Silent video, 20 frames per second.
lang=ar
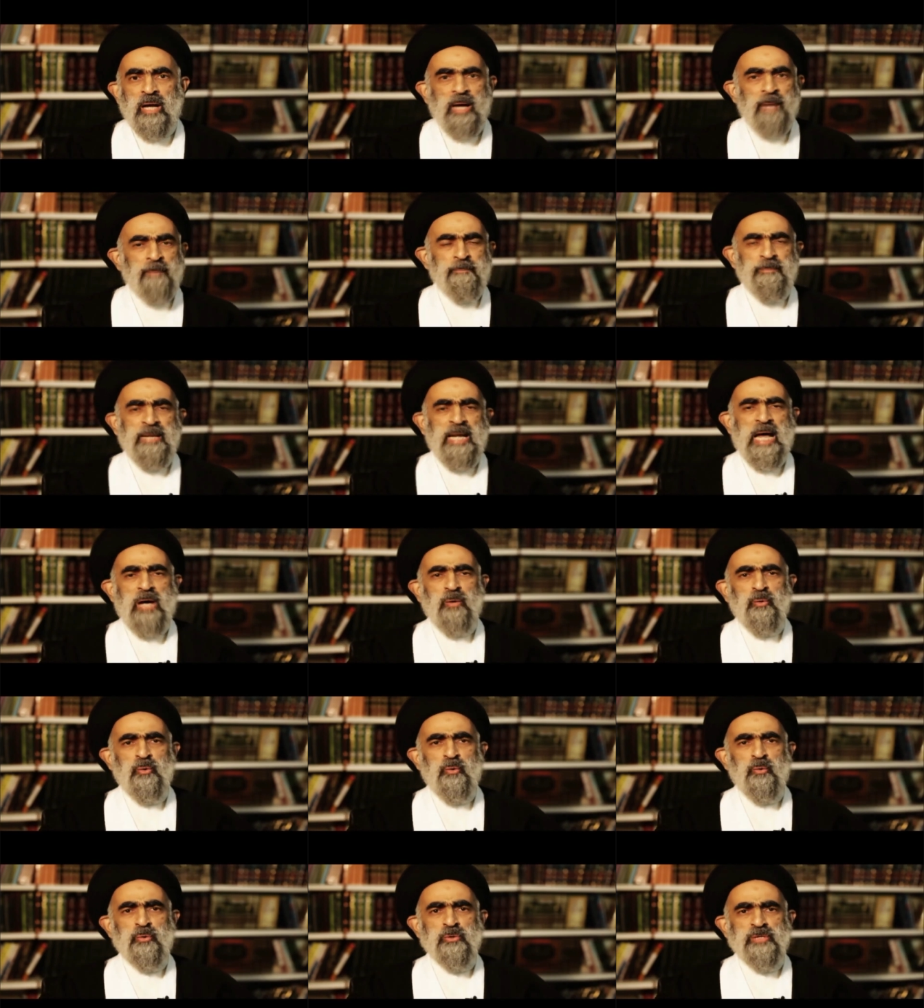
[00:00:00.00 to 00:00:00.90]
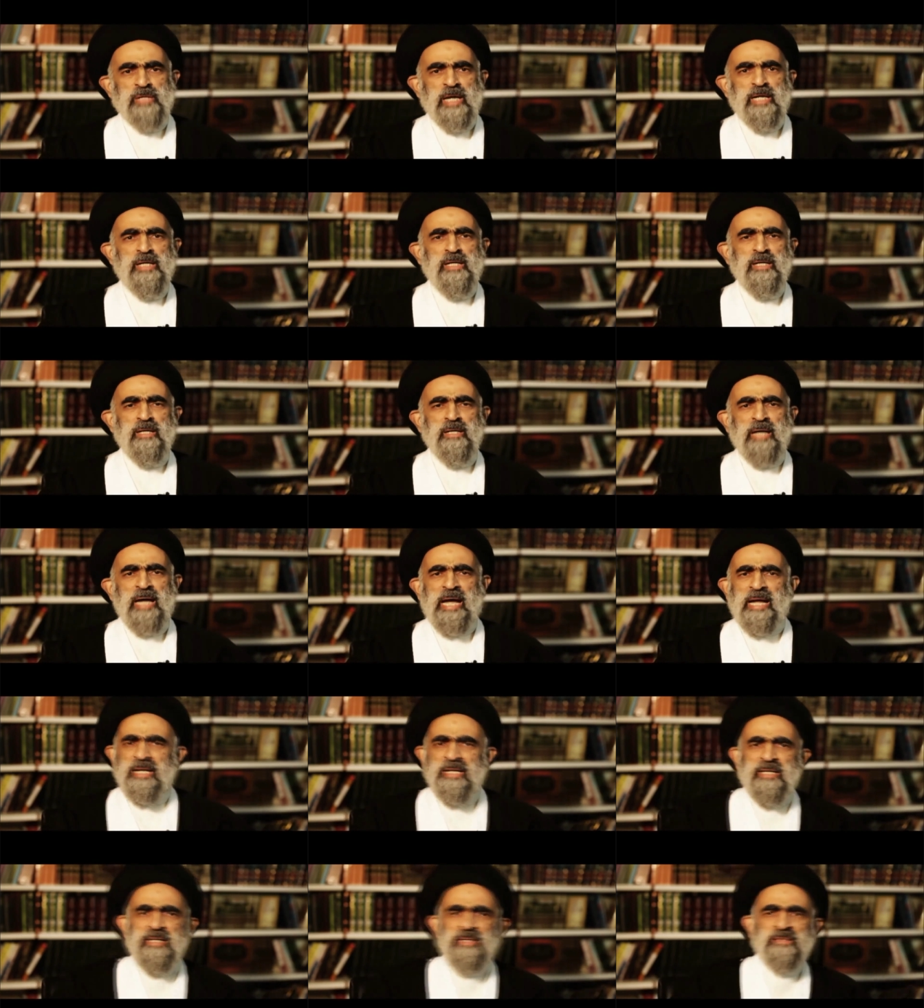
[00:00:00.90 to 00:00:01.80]
أبناء الحسين
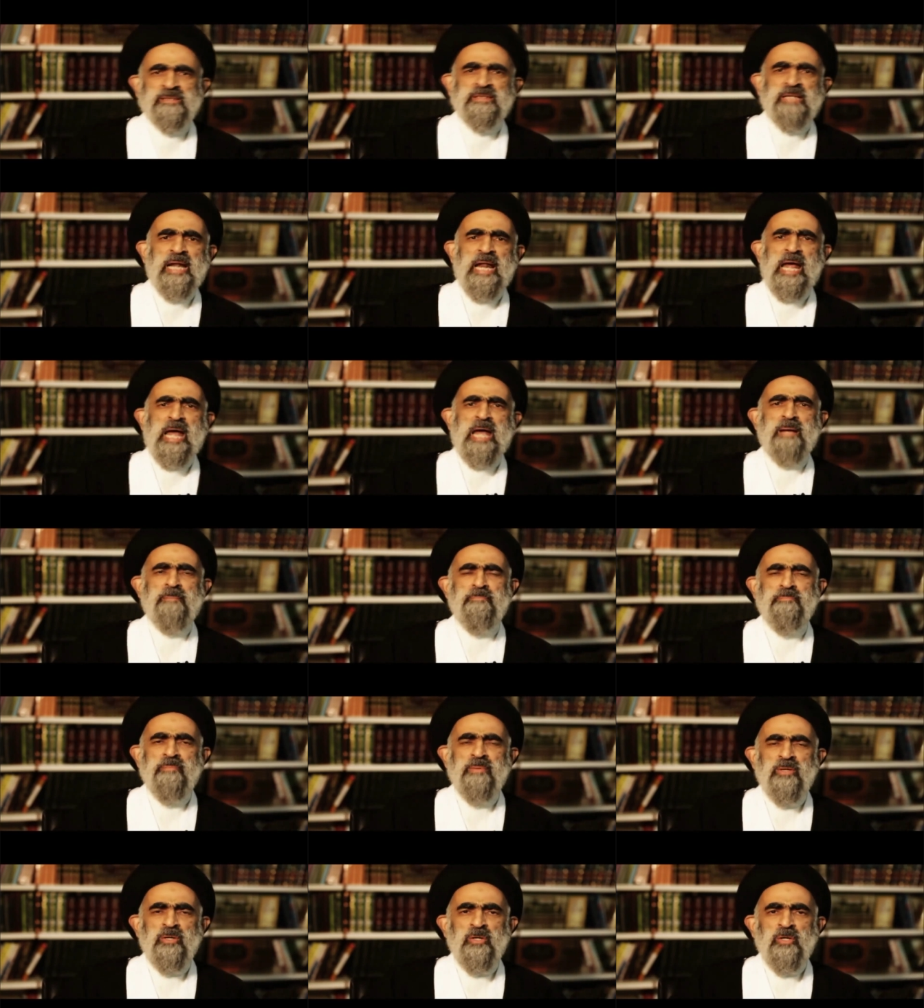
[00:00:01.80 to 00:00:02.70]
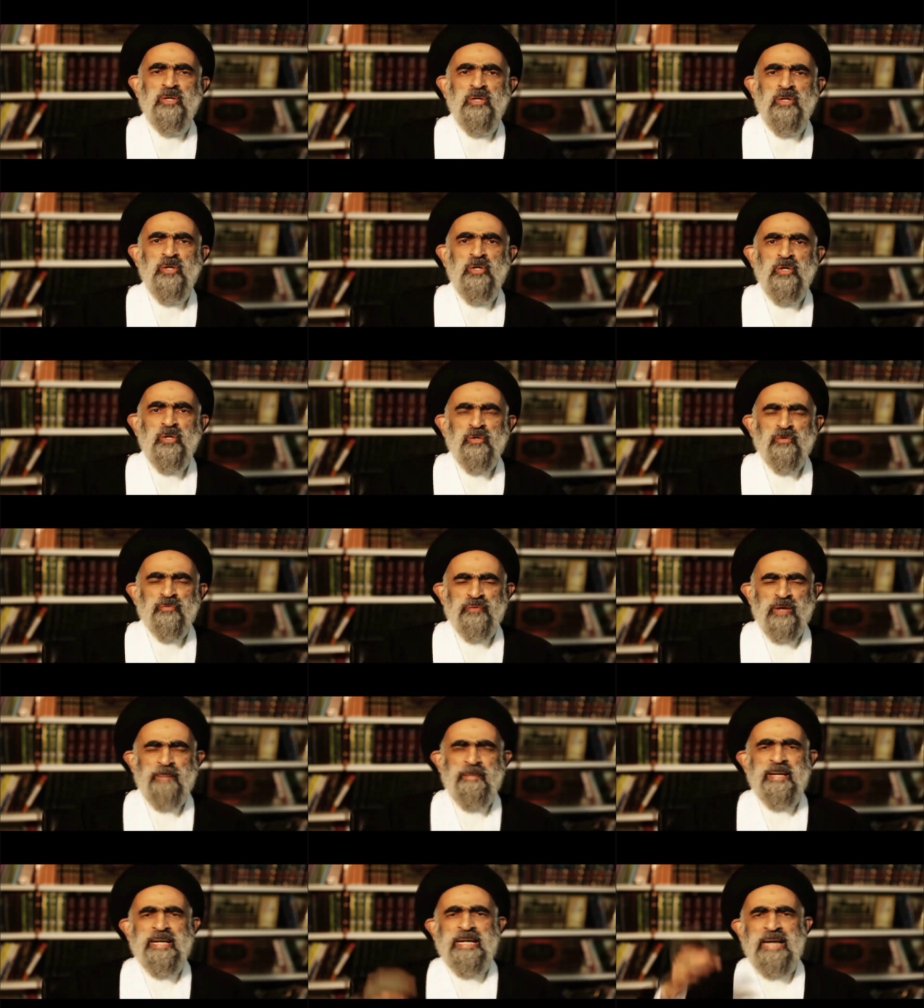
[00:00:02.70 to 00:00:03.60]
عليه السلام
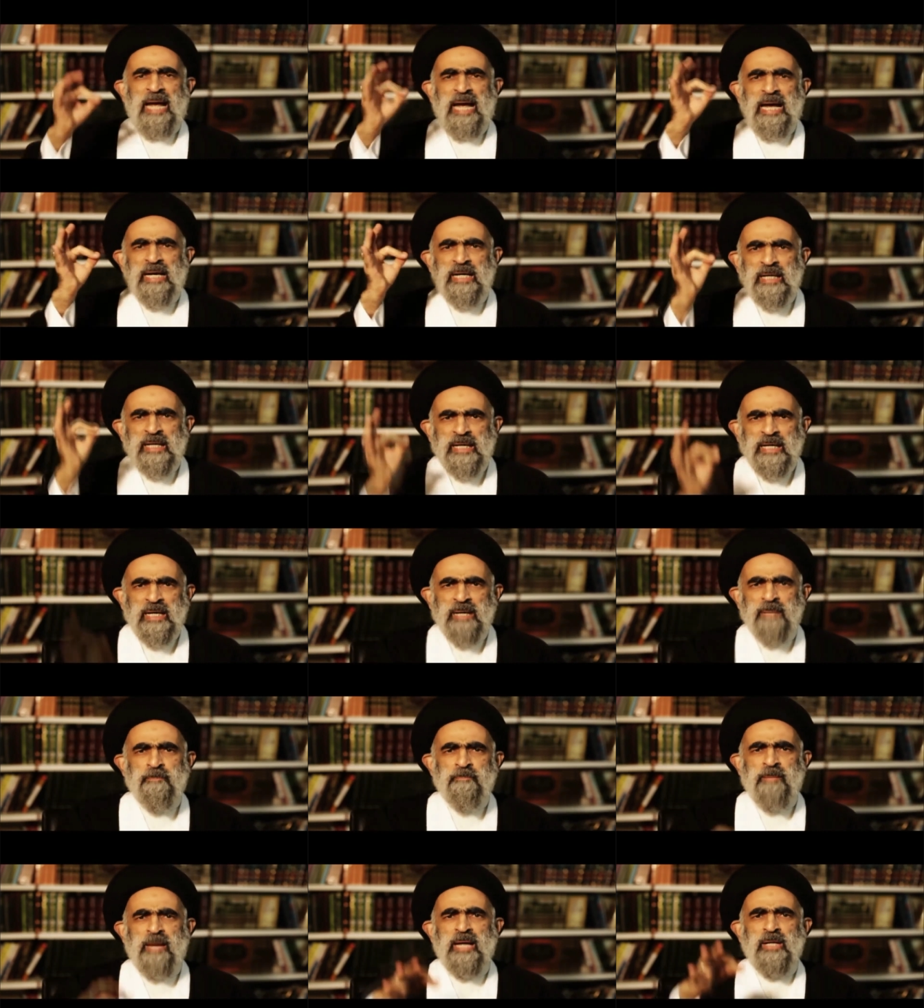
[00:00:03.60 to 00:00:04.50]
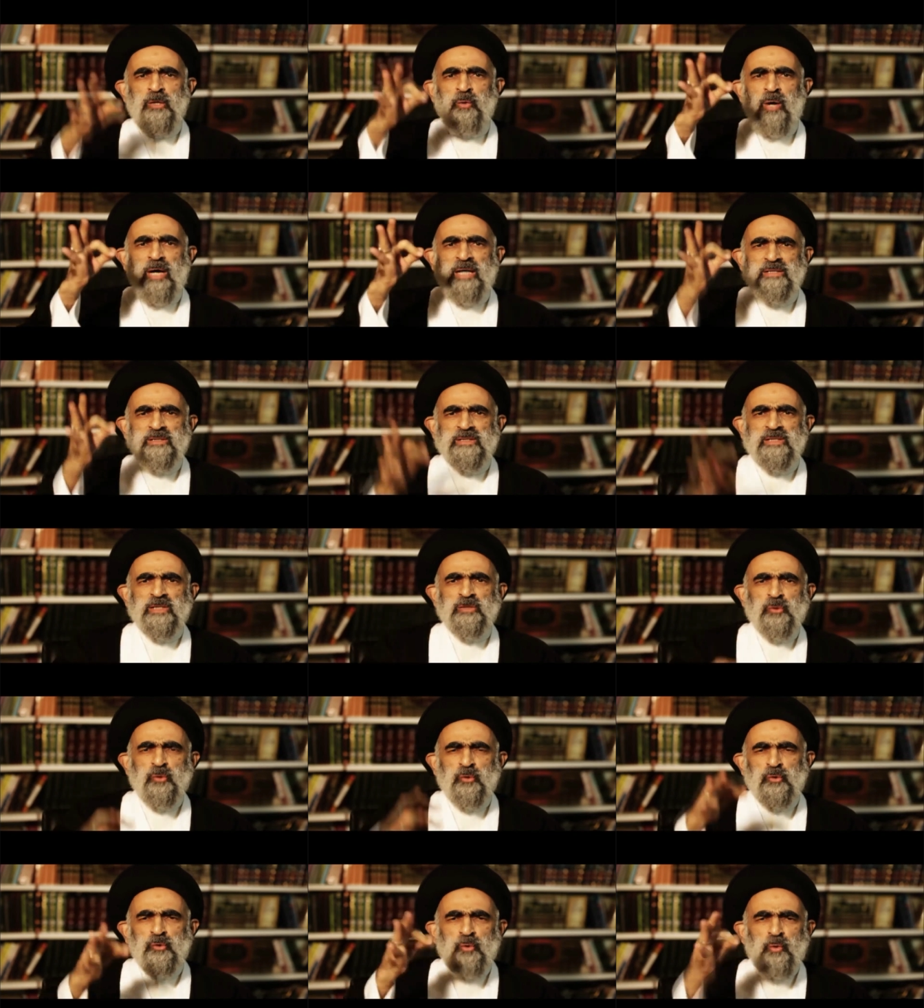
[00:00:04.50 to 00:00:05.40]
فمن حقهم أن
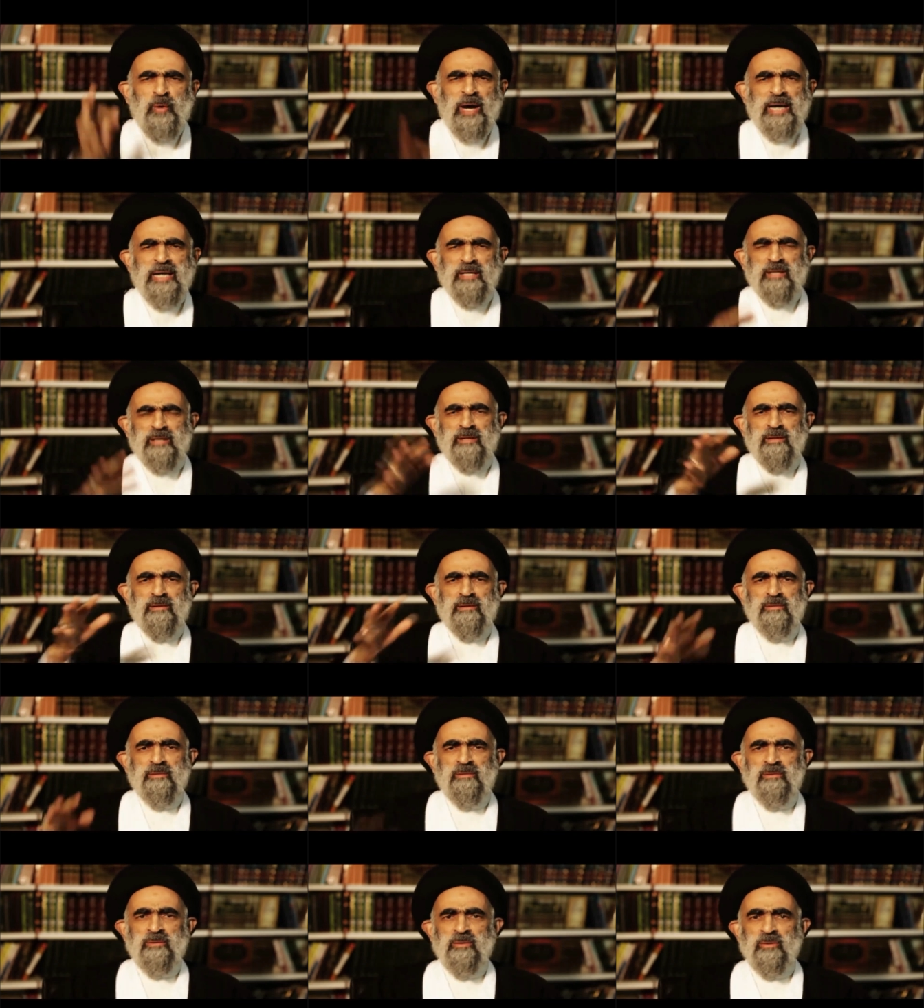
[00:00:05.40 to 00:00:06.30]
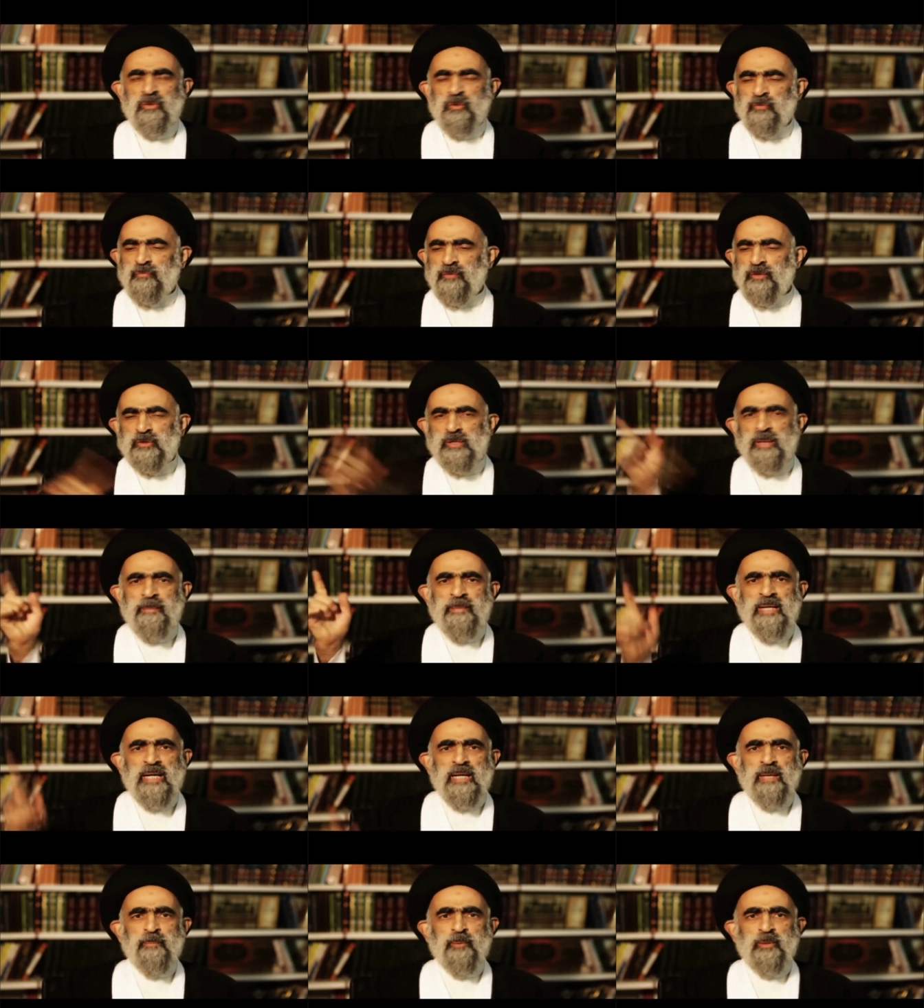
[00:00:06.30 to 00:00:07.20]
يؤسسوا الدول في
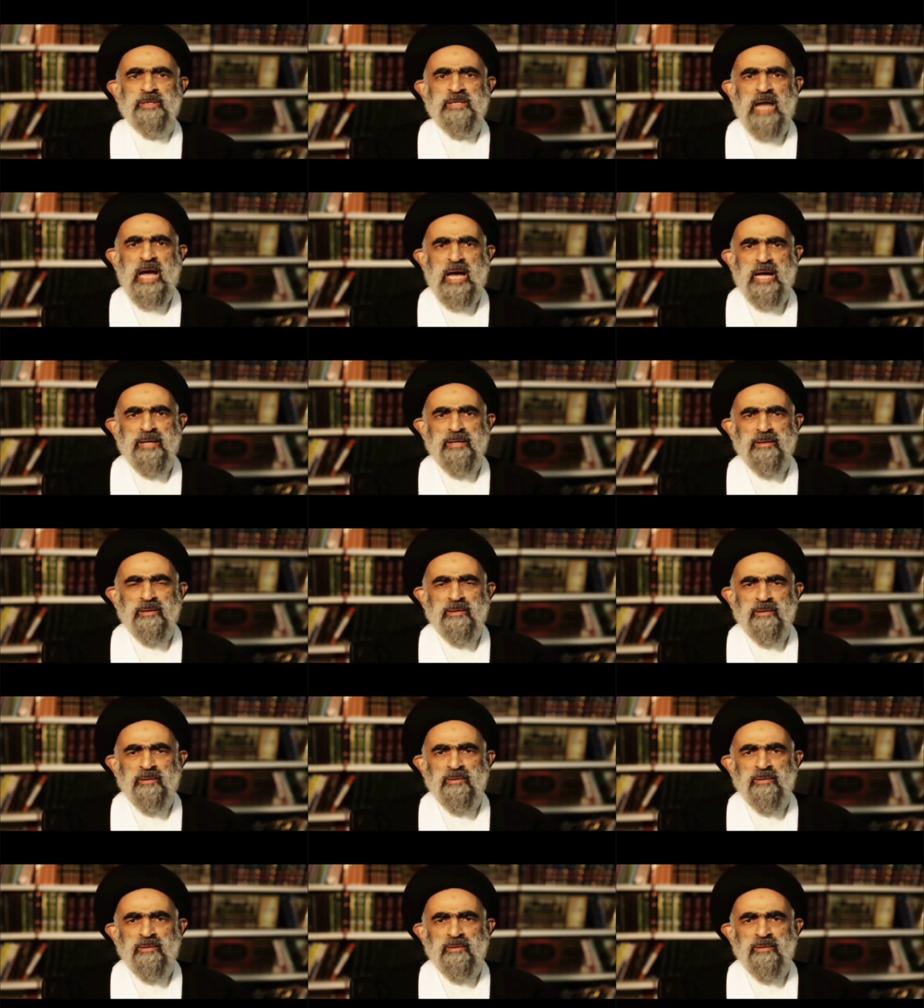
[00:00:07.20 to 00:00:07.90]
جميع البلدان